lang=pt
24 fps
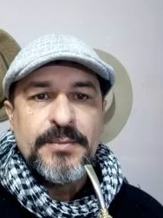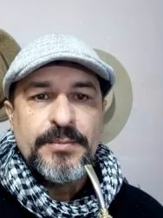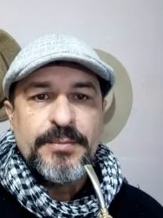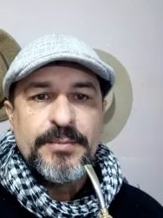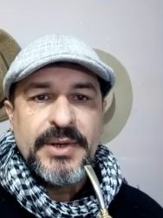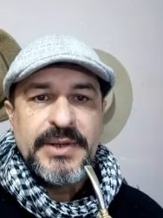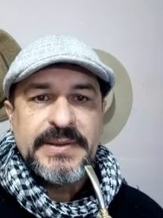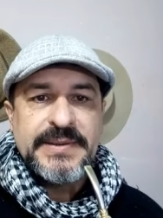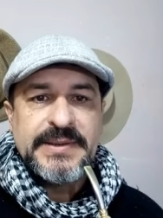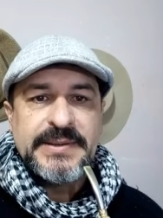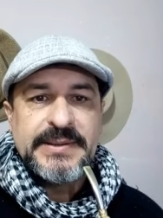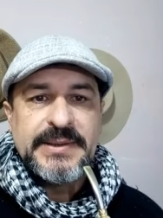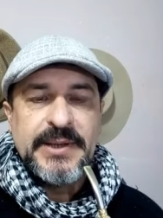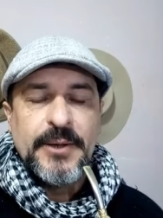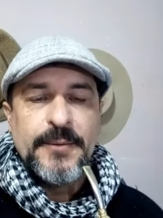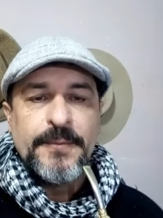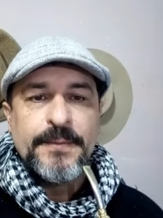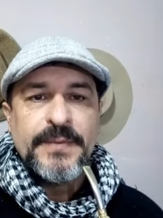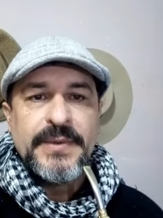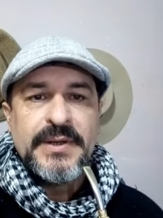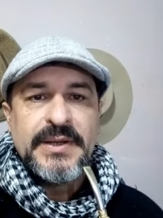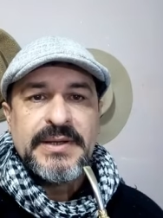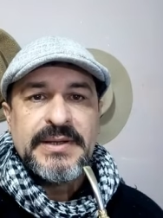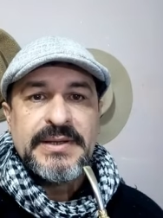Pois
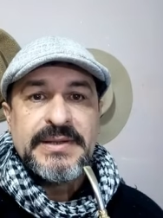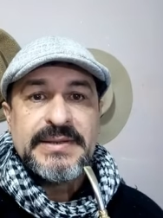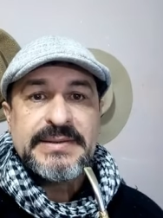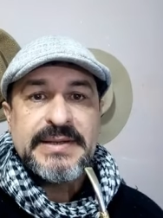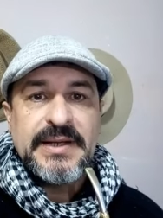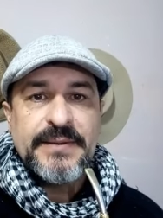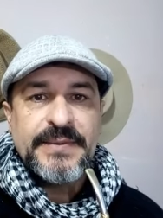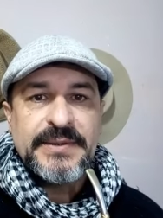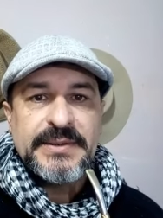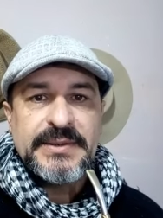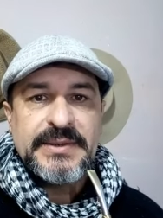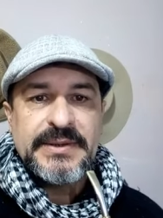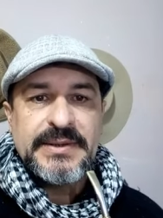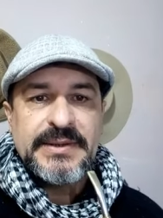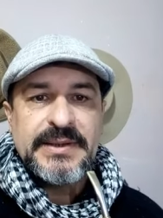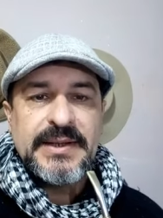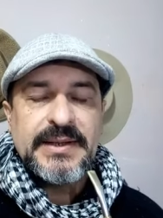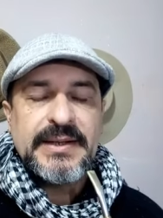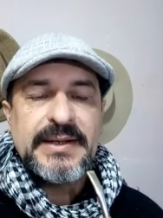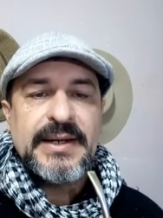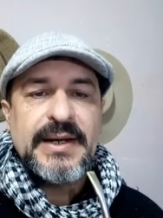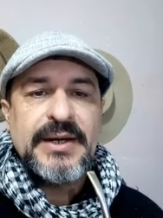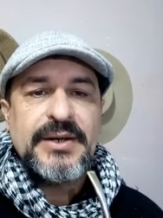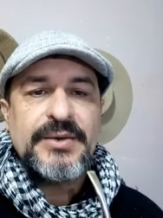então, estava
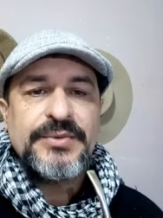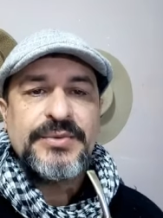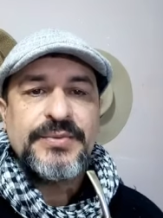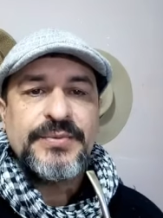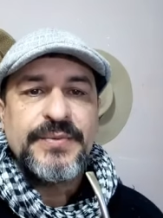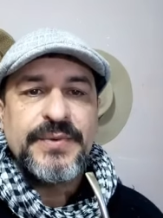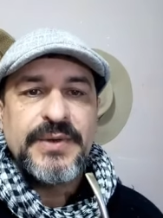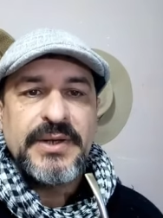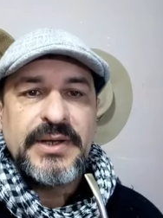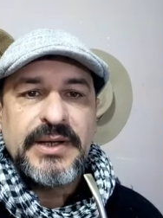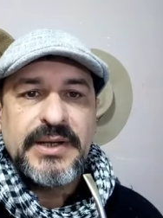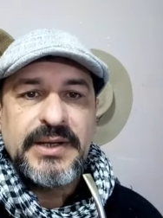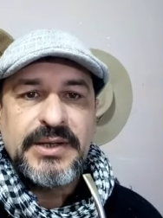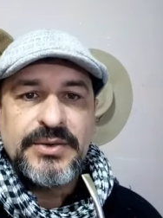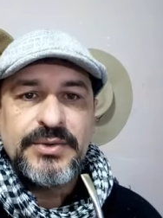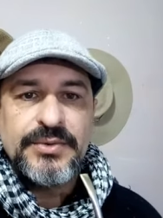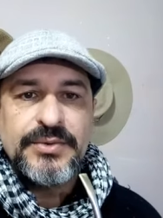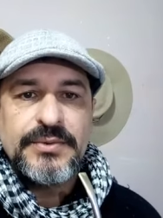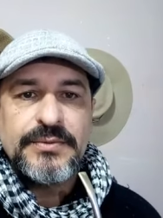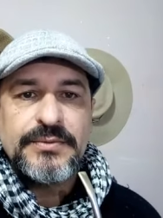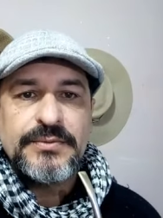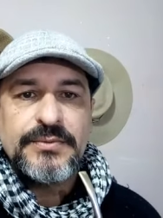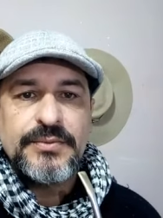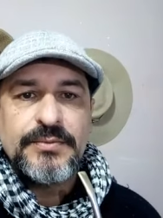30 graus,
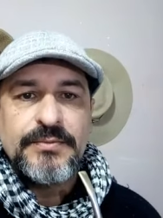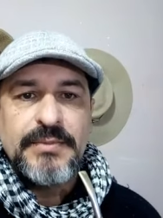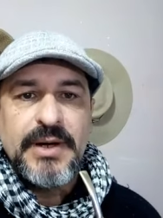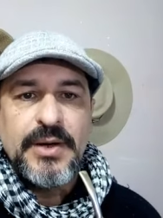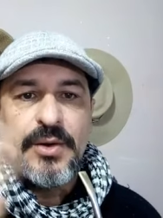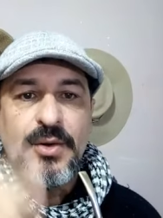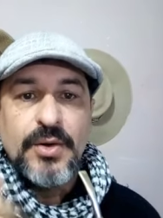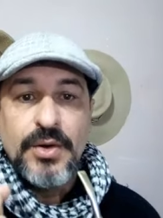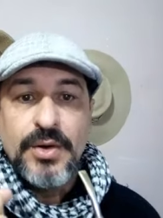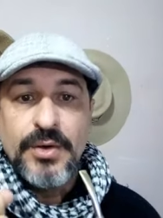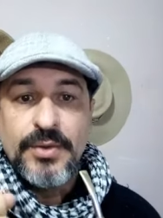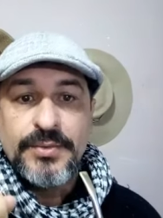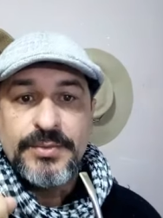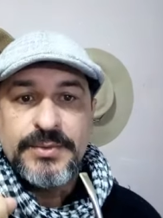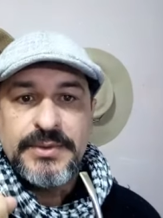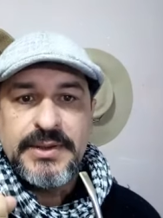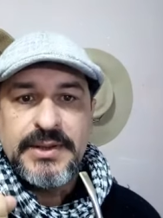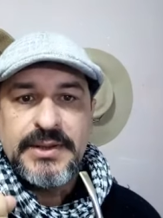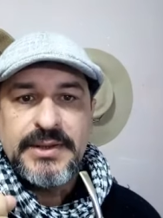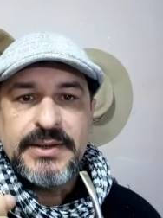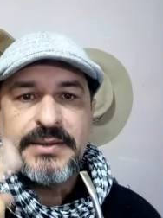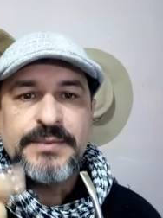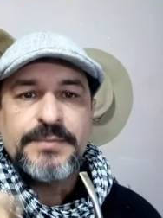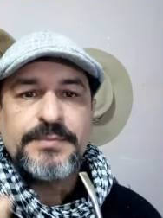veio uma
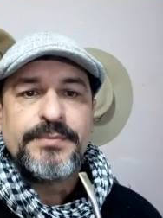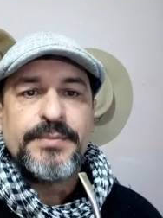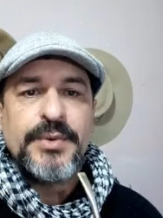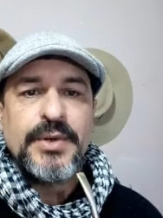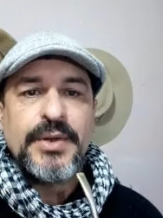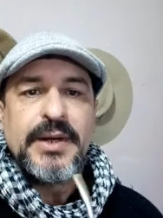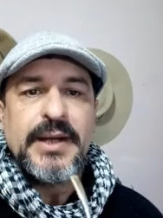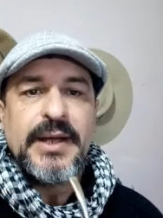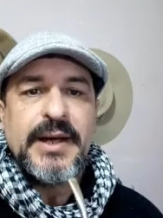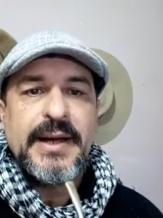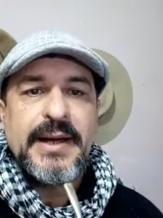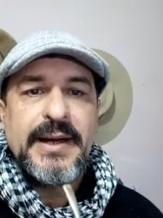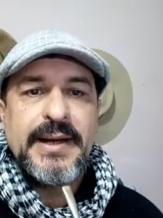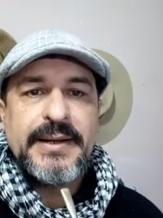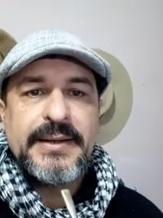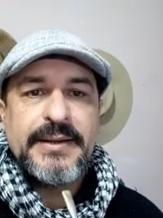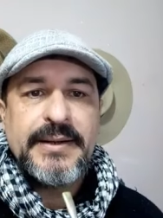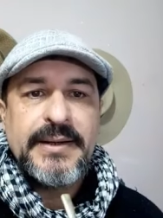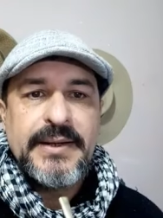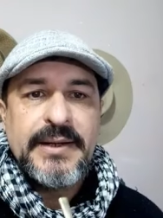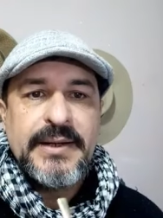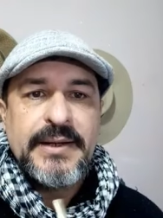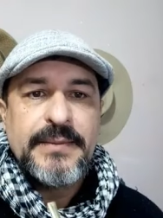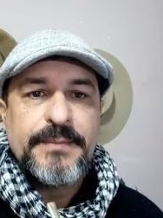onda
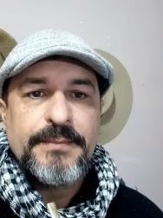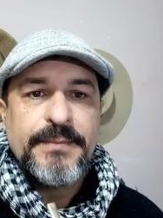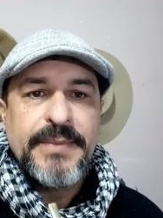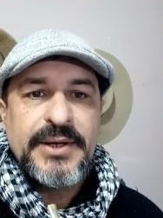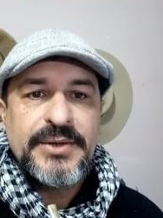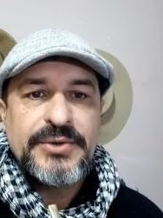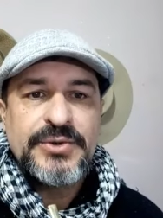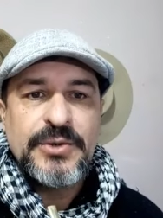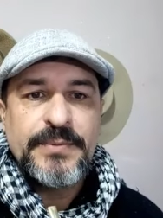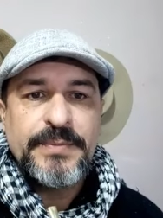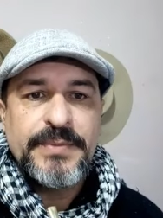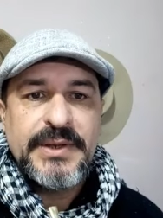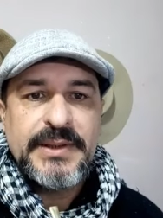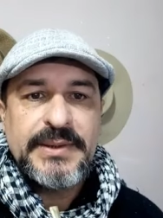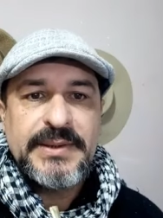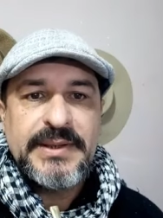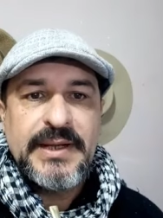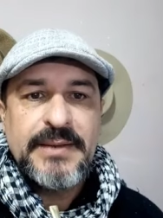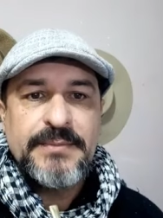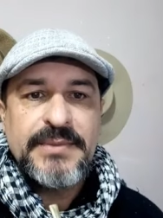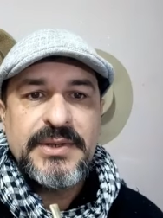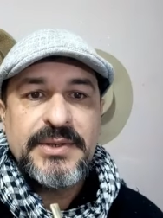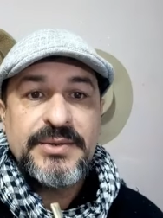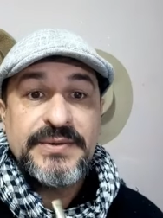polar, baixou para
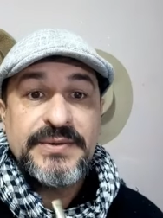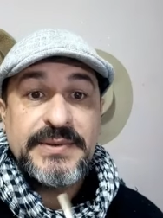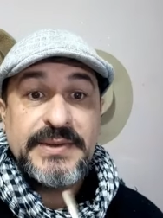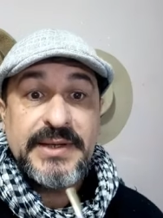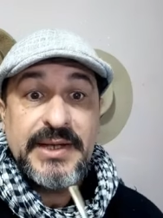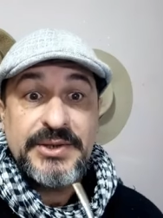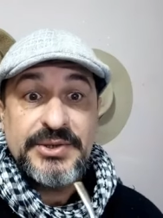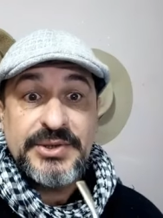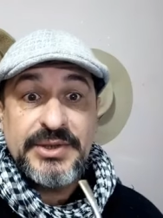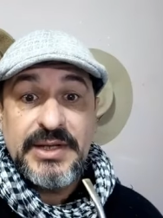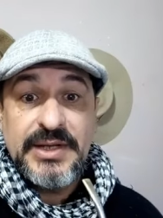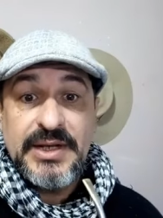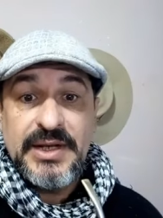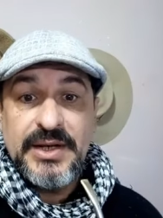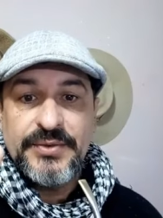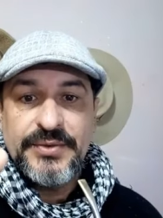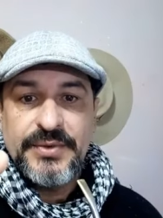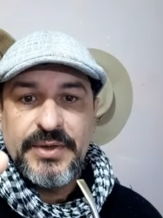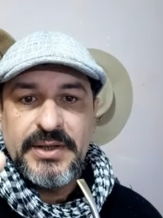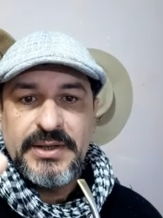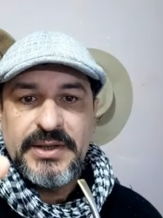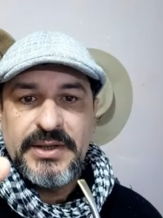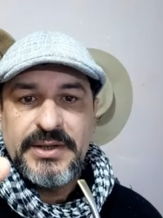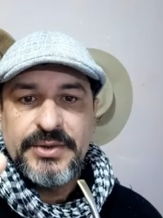até menos 7
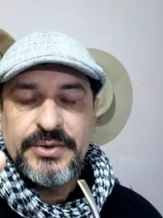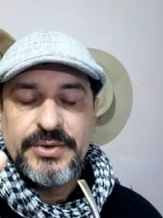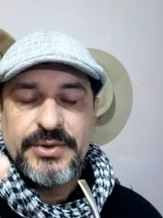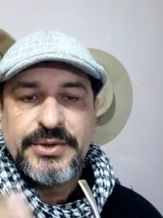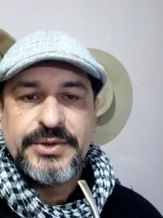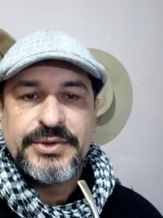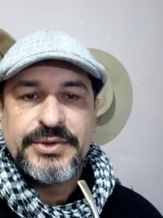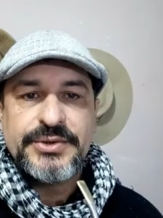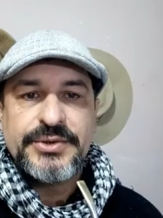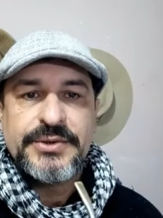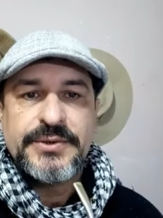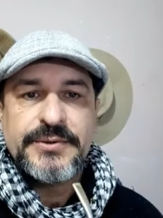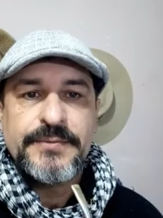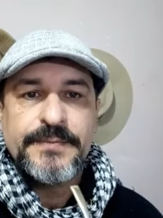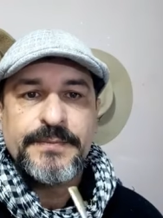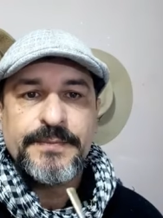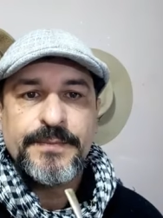graus, olha aí hoje.